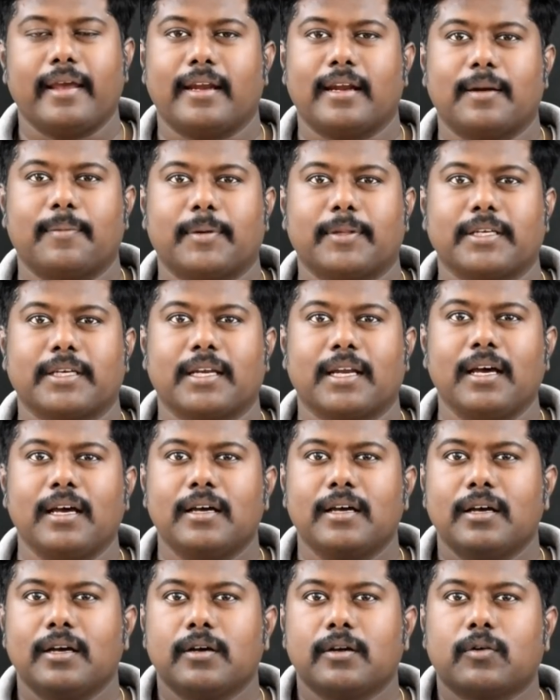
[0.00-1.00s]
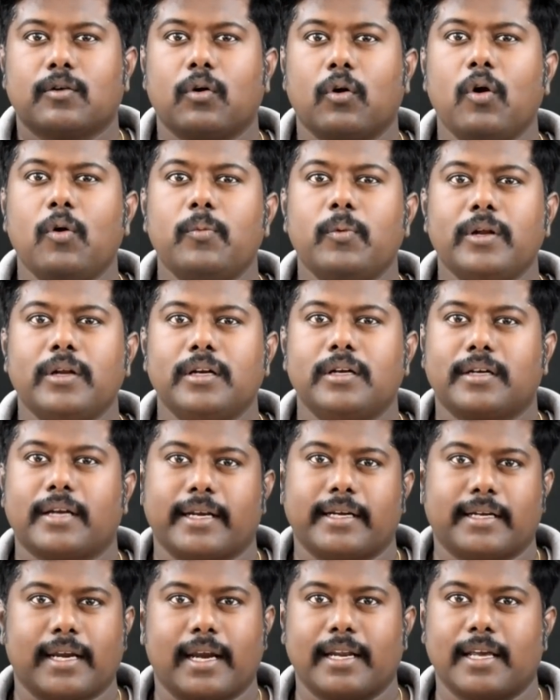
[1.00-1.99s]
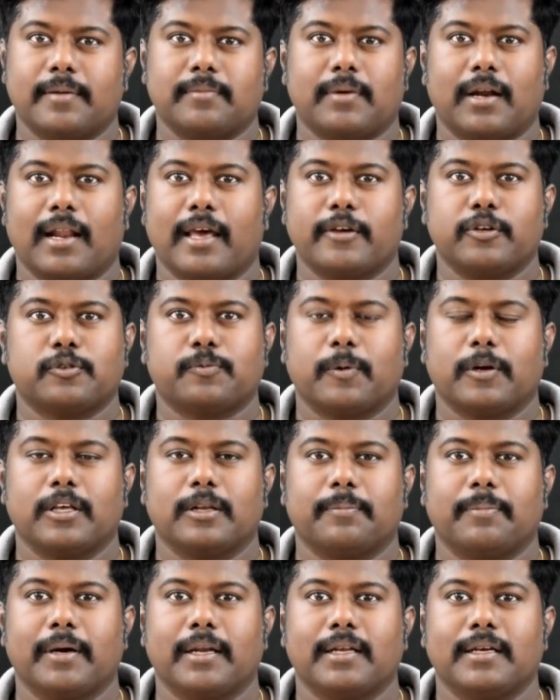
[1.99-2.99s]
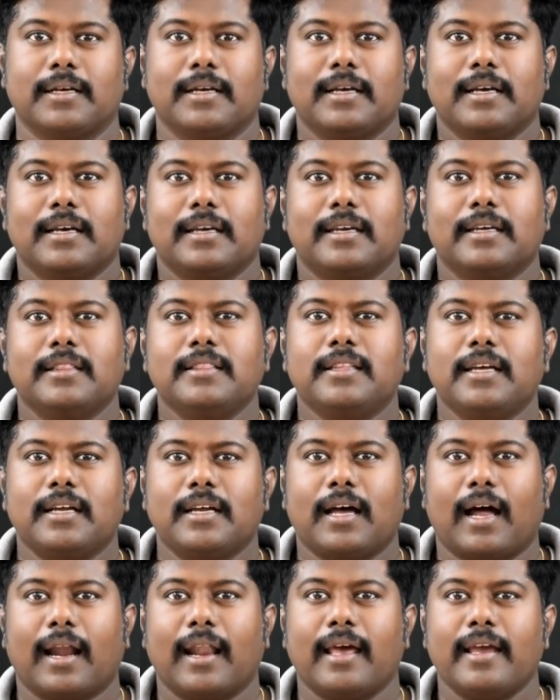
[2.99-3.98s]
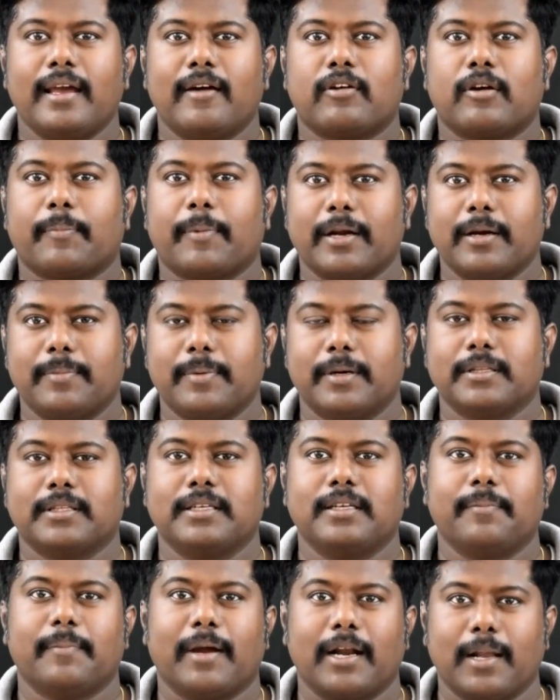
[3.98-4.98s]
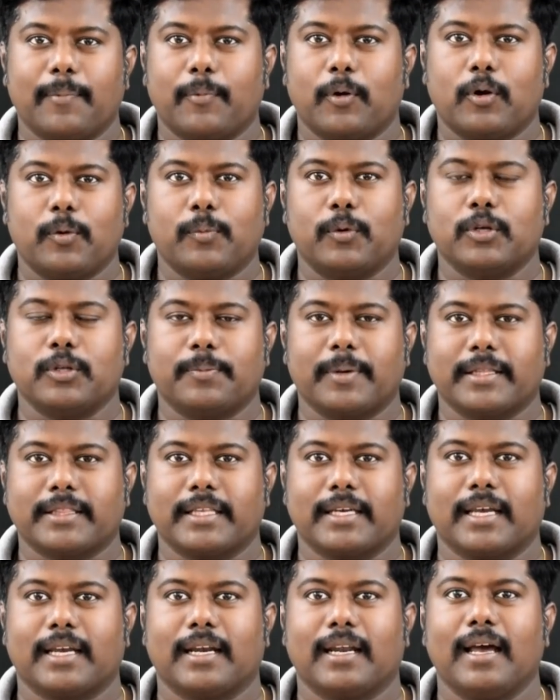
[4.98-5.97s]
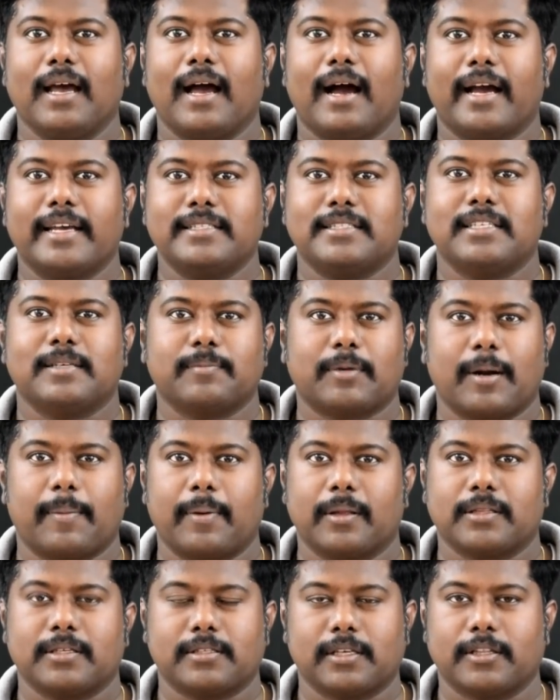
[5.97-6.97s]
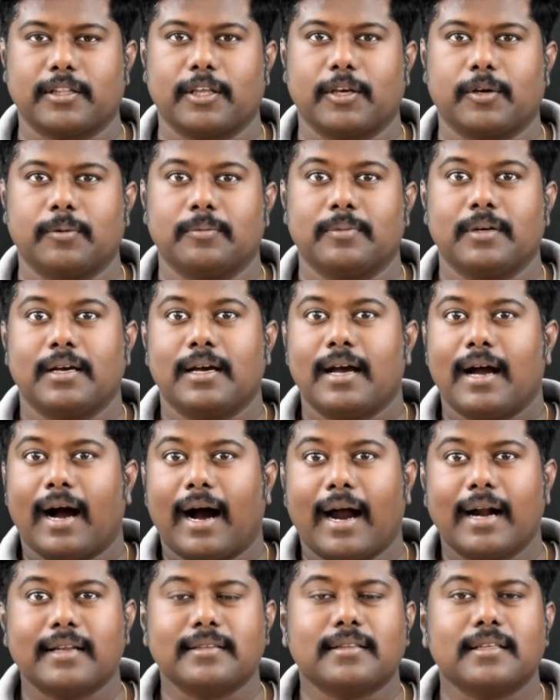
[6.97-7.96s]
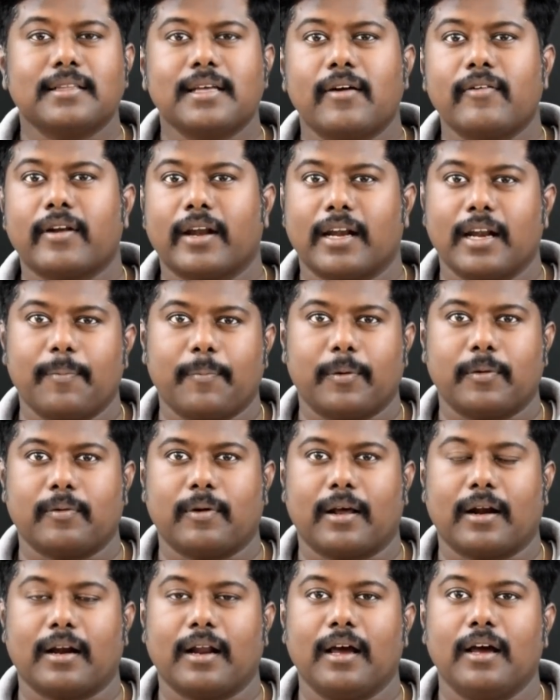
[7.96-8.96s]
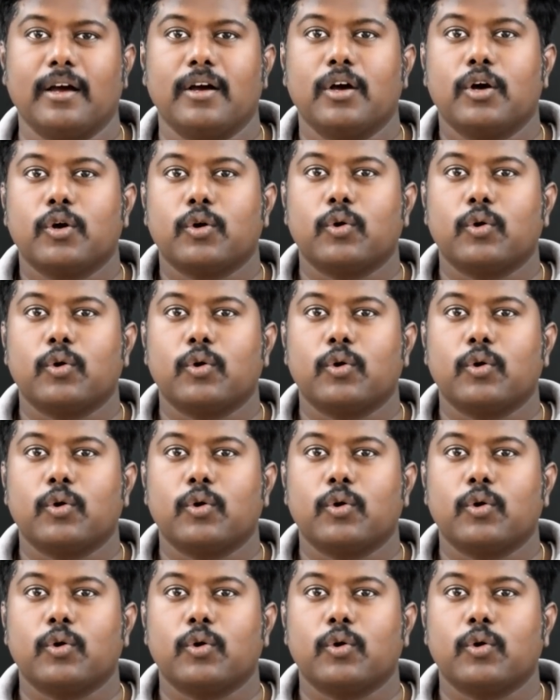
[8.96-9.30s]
அலாய் என்னன்னு பார்த்தீங்கன்னா குரோமுடு டைட்டானியம் அலாய் யூஸ் பண்ணியிருப்பார் இந்த அலாயை அவர் பயன்படுத்திட்டு மேலே போகும்போது பார்த்தீங்கன்னா ஐசிங் ப்ராப்ளத்தை சந்திக்கும் அடுத்தது அவர் என்ன பண்ணுவார்னா